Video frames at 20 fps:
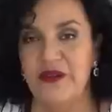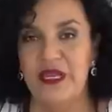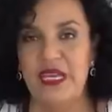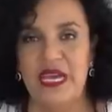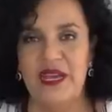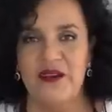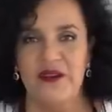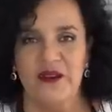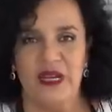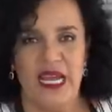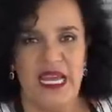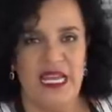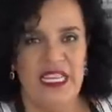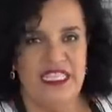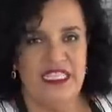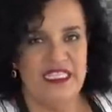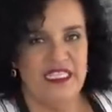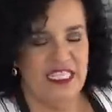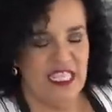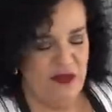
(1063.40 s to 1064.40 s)
y ahora
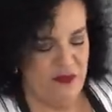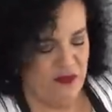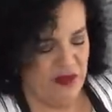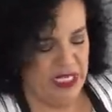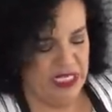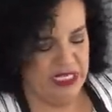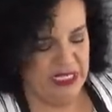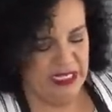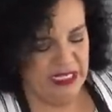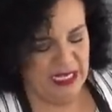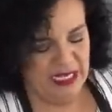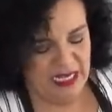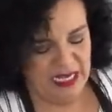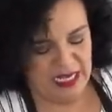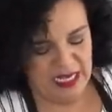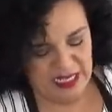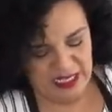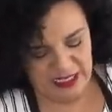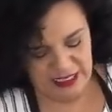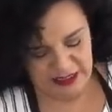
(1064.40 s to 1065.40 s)
esta mezcla